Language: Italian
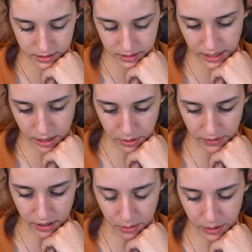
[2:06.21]
Ah, non me le
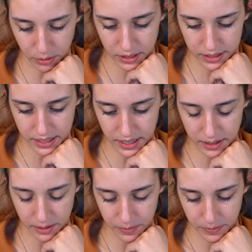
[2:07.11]
fa comprare tutte e sei.
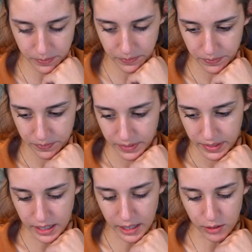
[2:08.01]

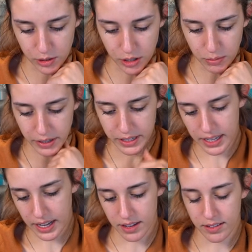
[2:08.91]
Io ne voglio già comprare
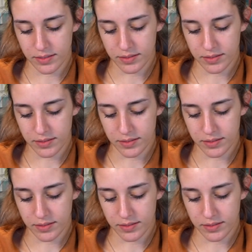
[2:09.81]
sei.